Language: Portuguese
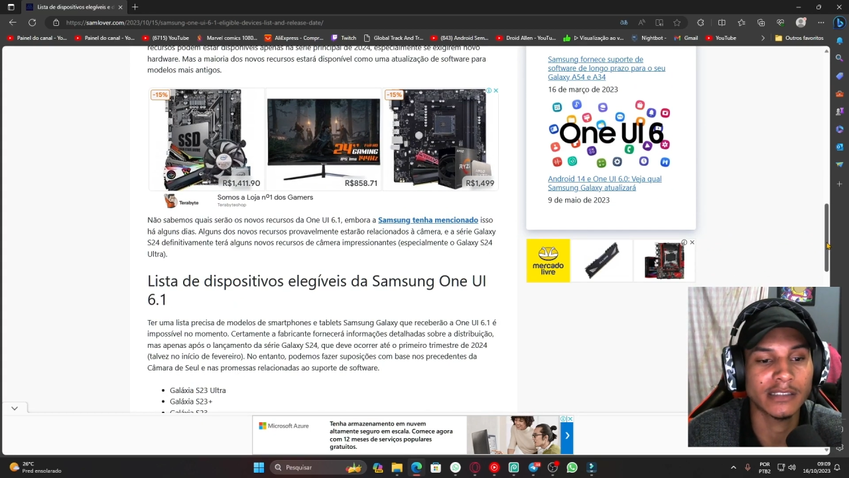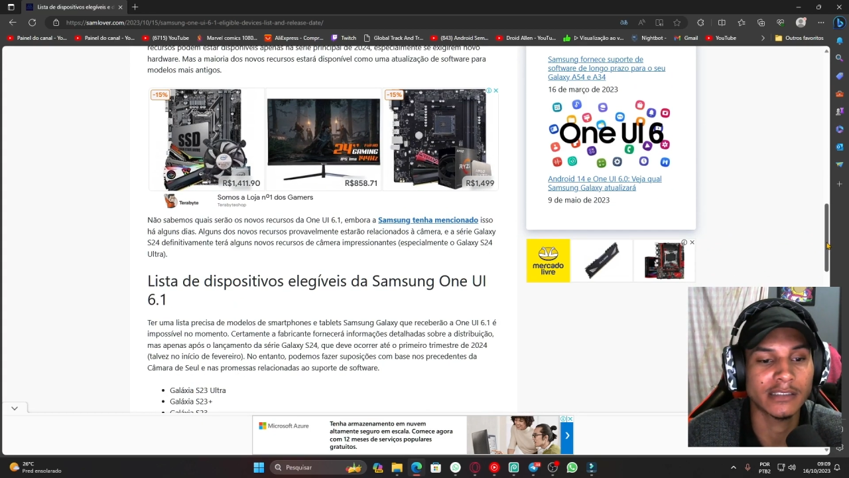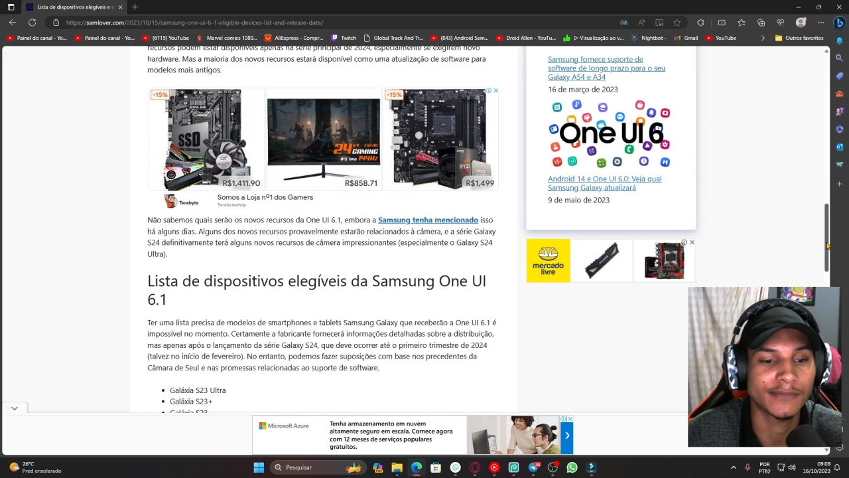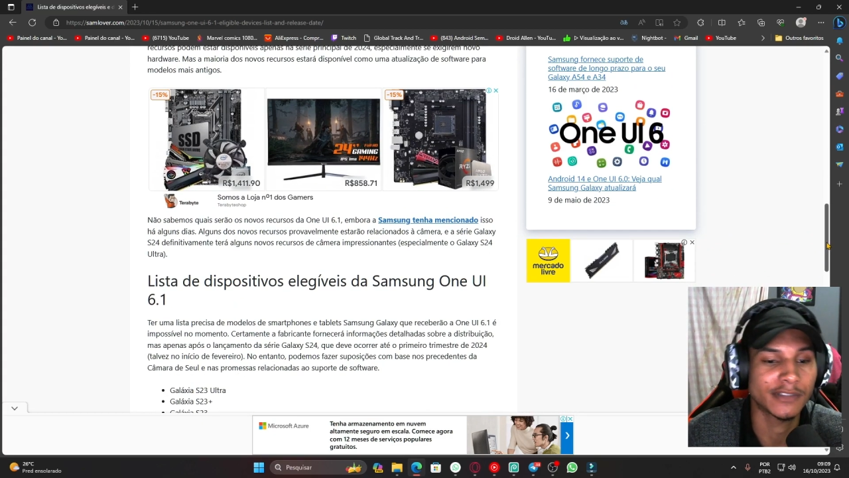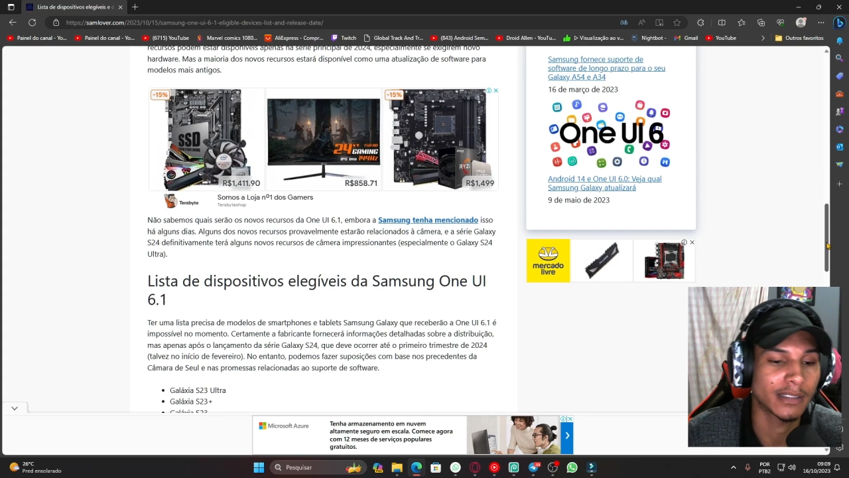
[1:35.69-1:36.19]

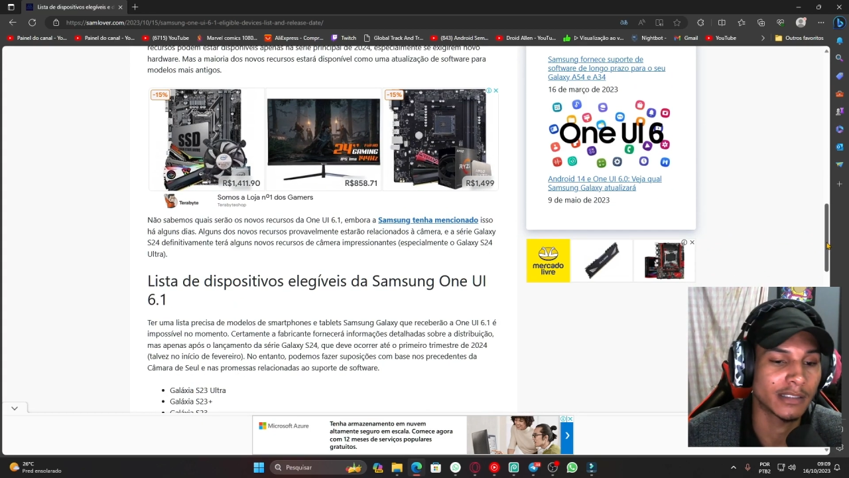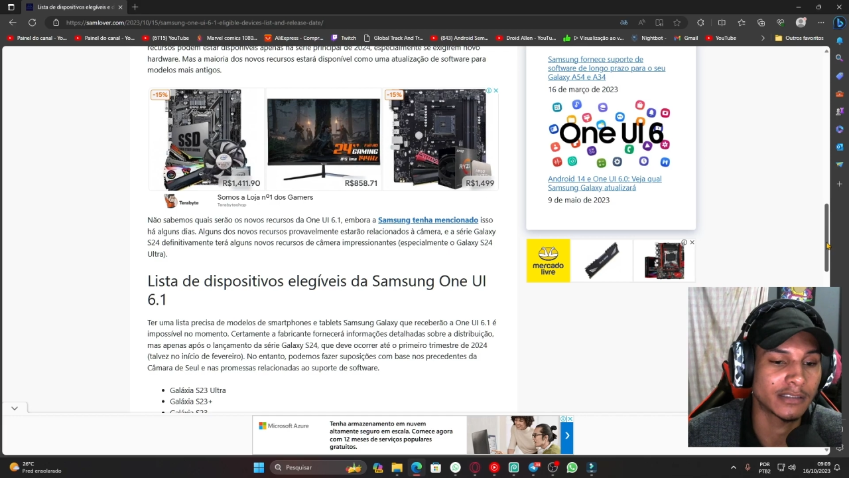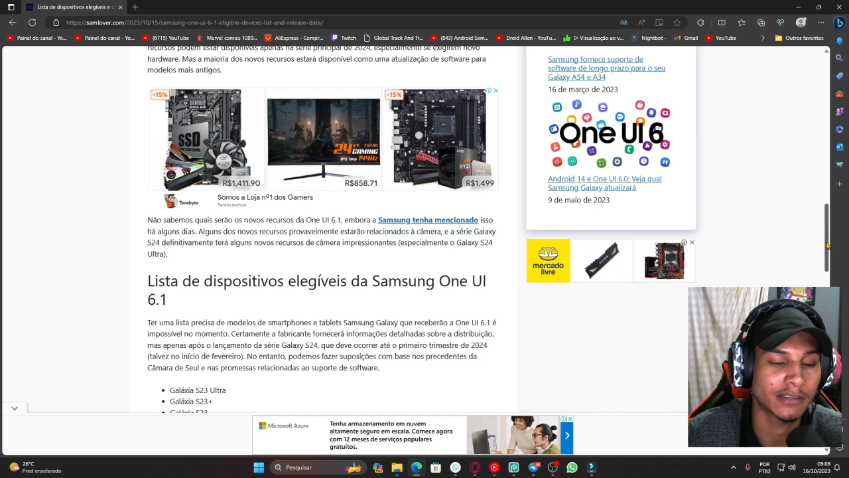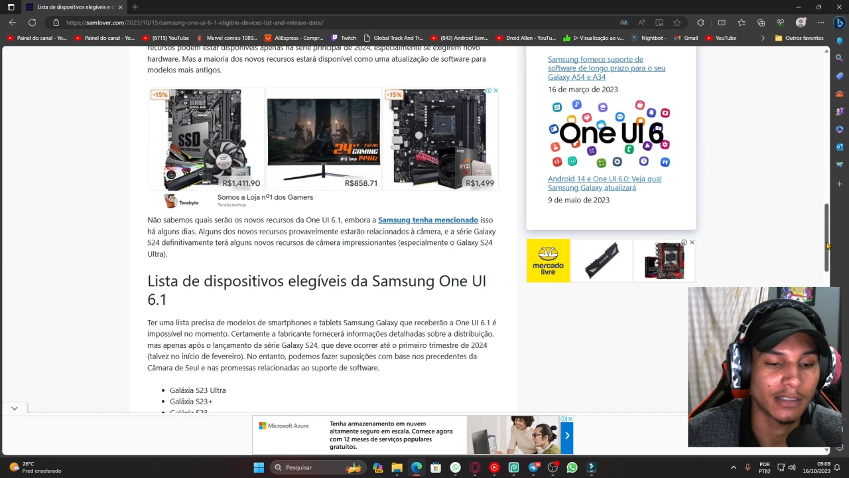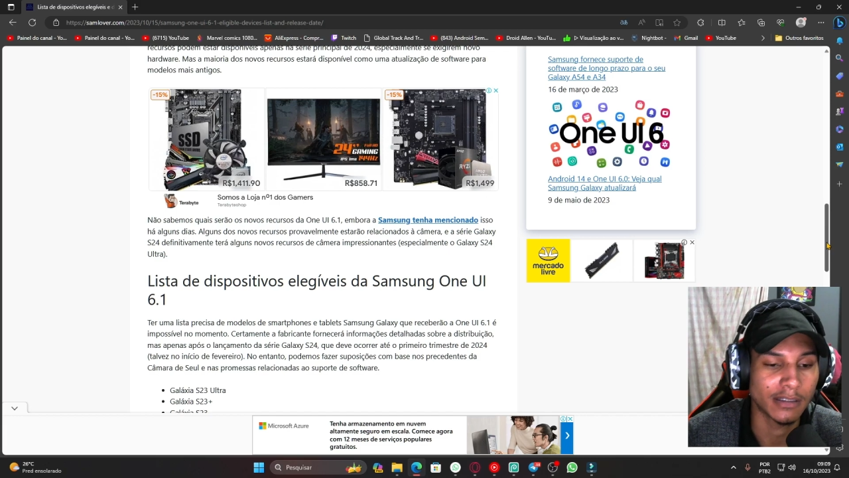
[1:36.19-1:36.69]

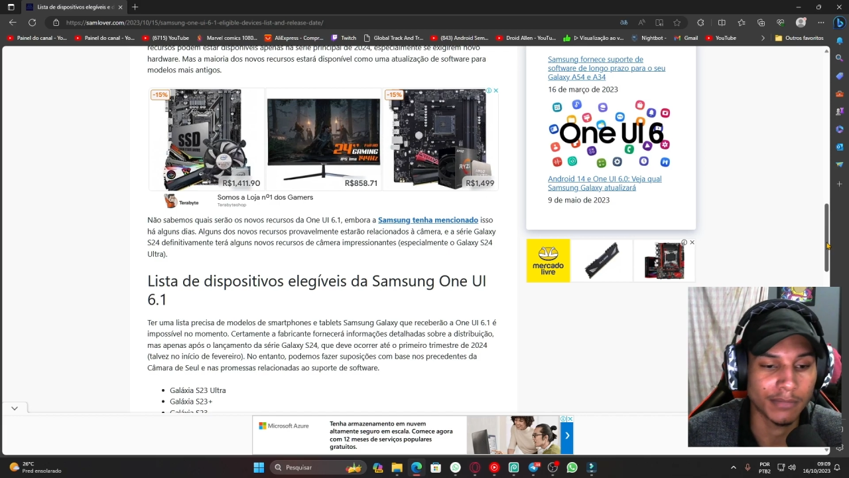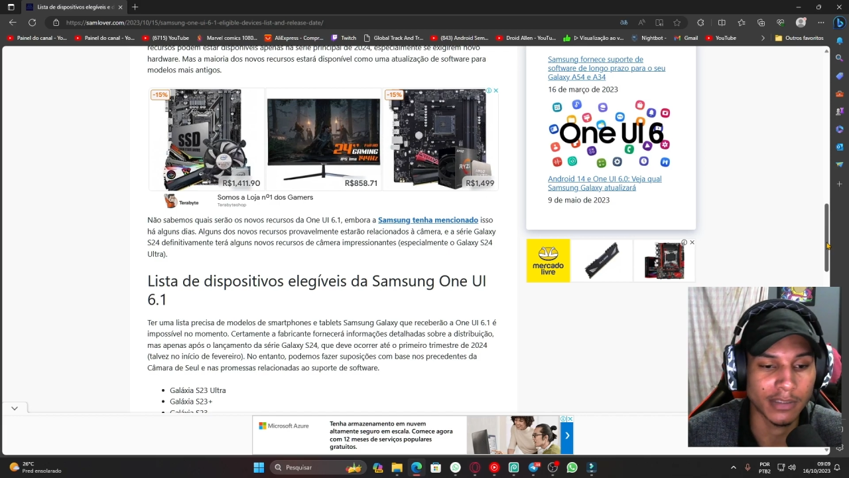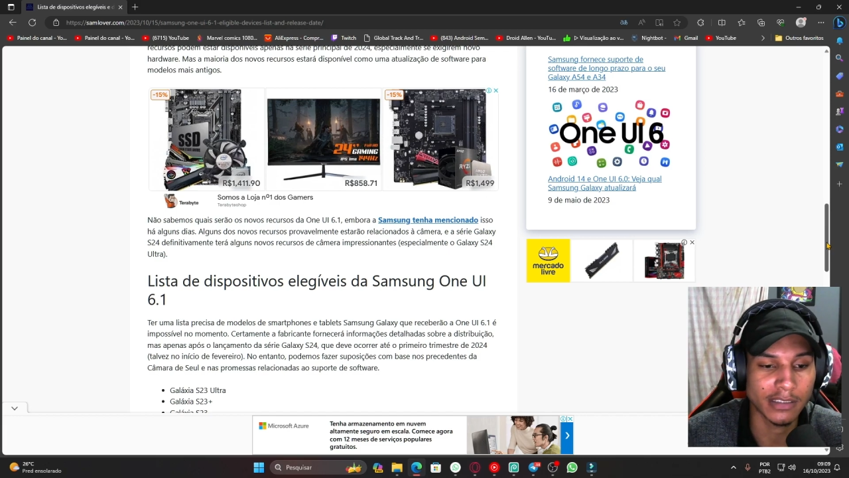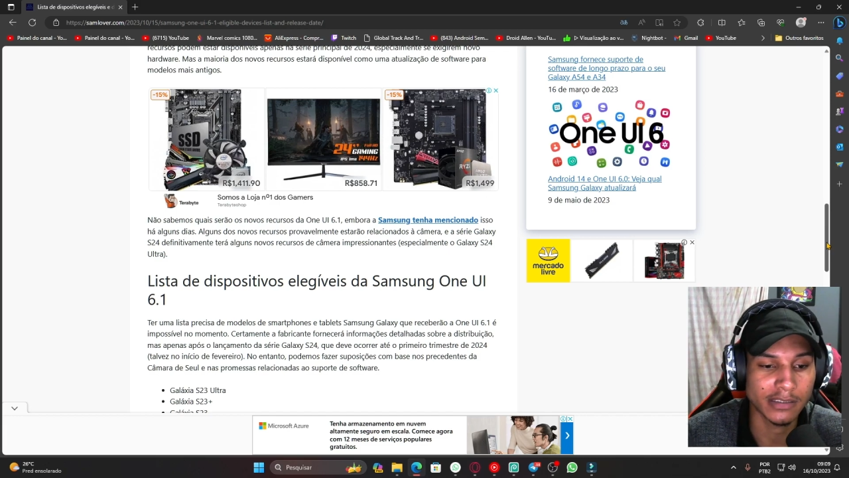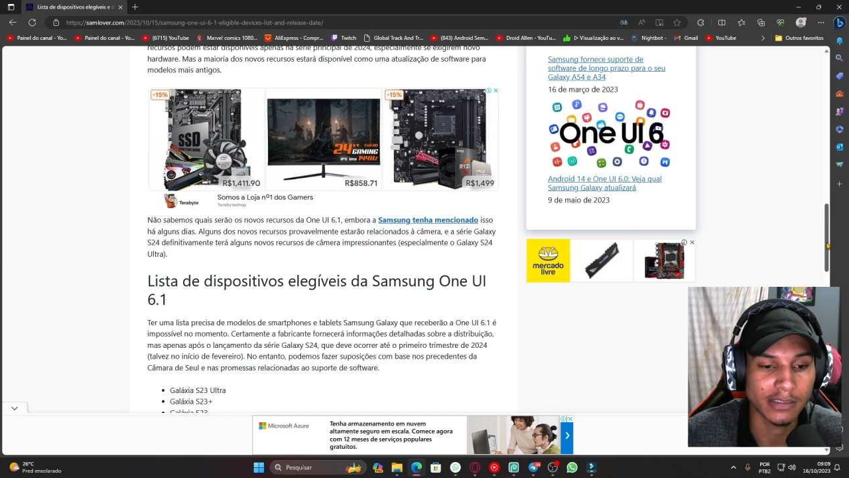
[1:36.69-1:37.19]
S23
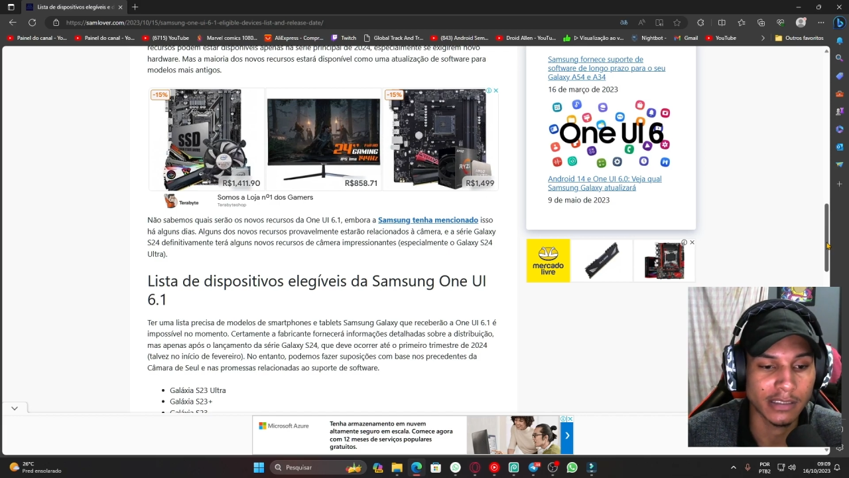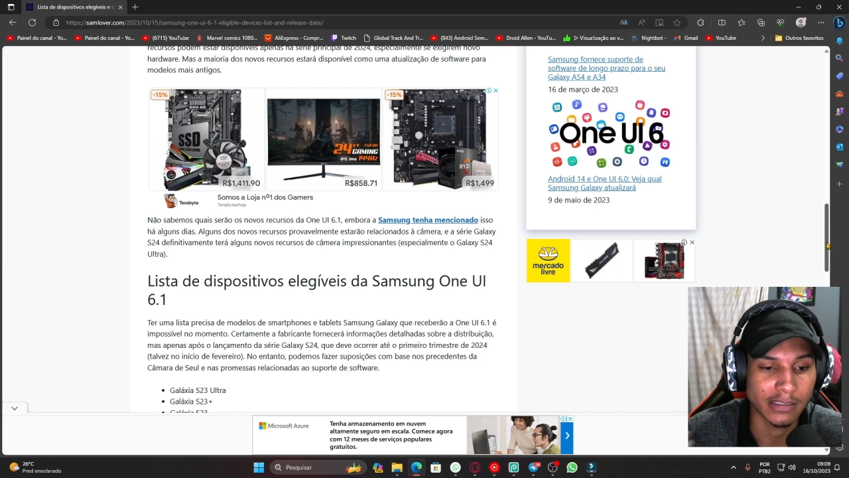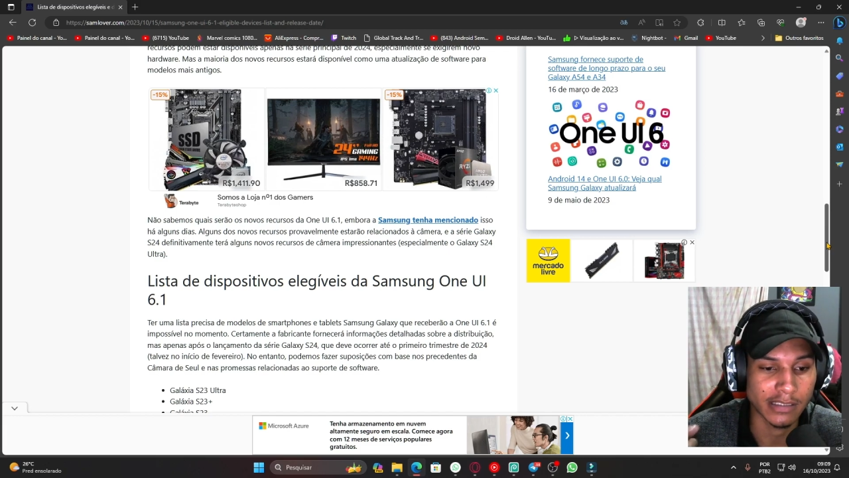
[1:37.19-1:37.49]
Plus